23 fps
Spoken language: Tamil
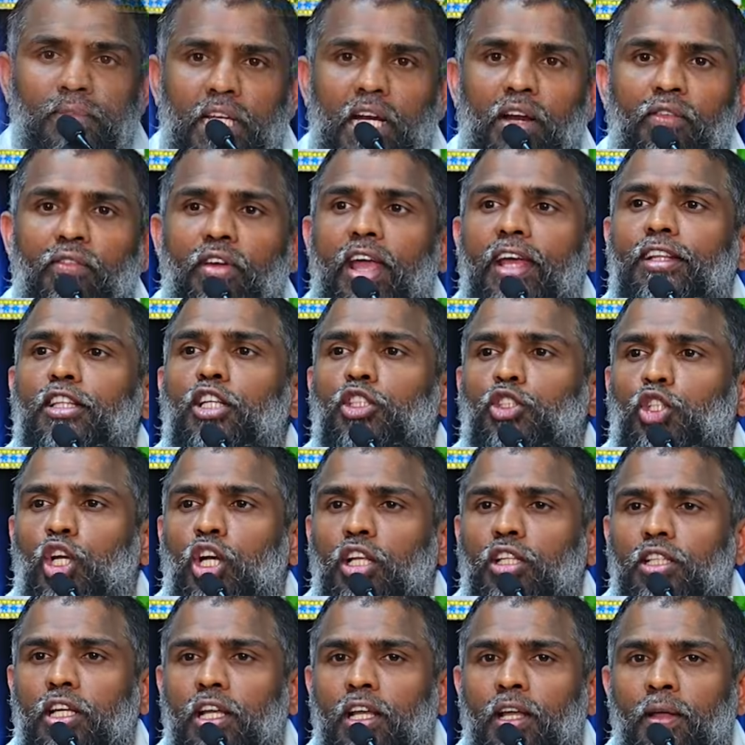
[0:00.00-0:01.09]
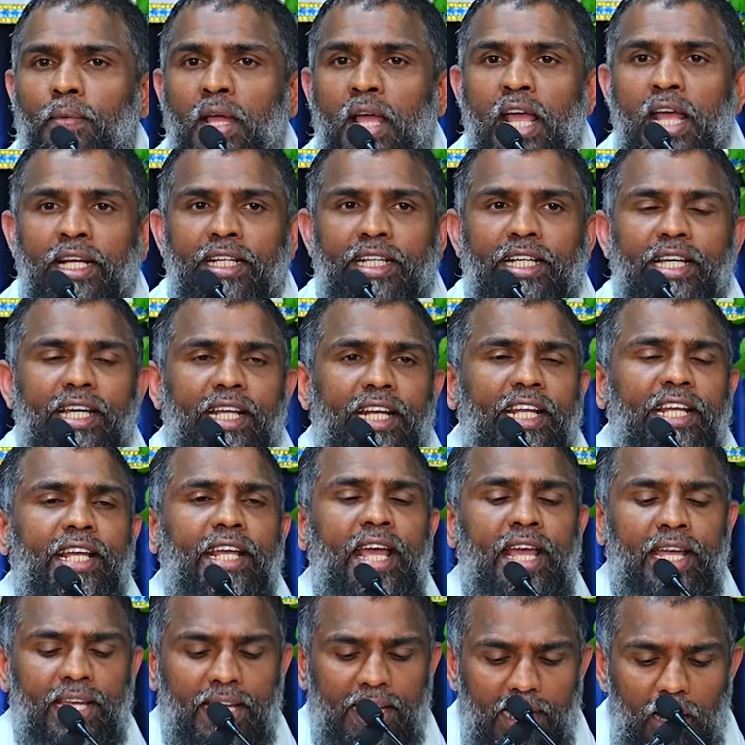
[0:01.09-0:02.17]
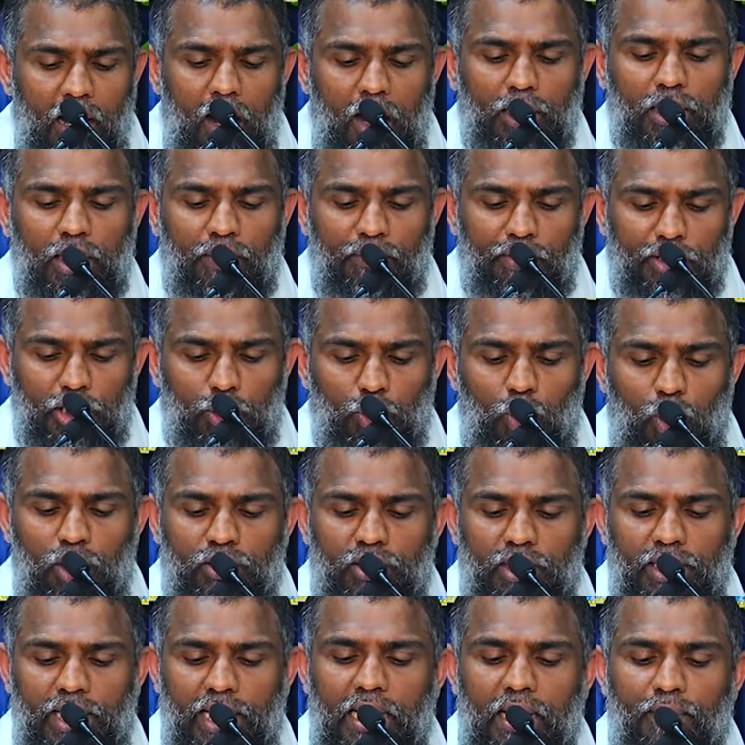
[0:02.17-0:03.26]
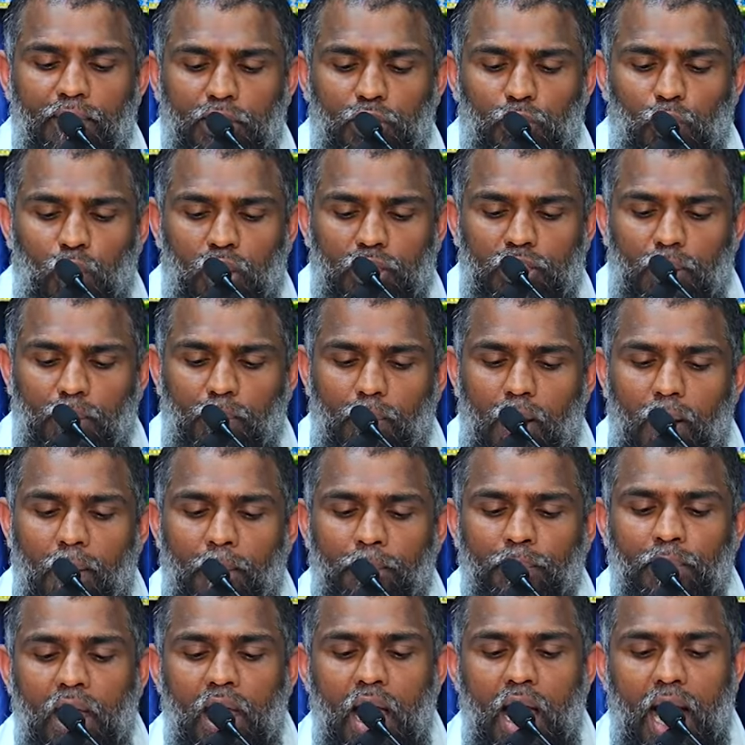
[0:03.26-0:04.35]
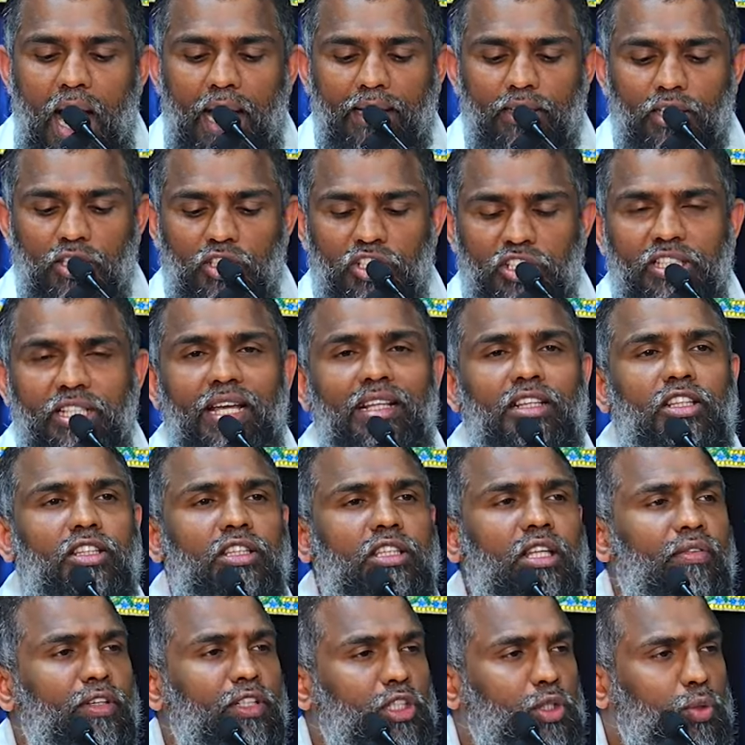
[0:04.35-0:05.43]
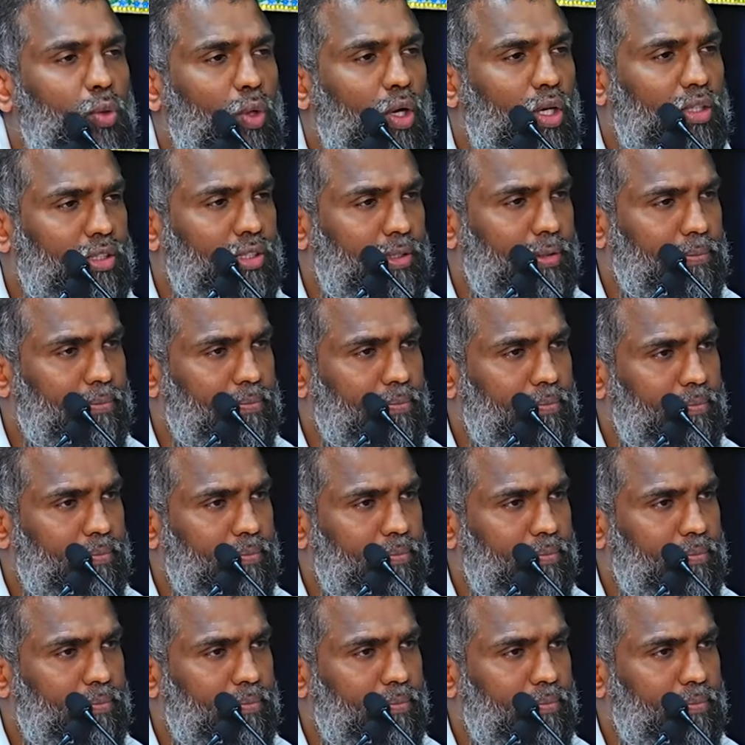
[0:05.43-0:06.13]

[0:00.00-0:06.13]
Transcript: என்ன வேதம் சொல்லுது கிரியே இல்லாத விசுவாசம் என்ன விசுவாசமா அது செத்த விசுவாசம்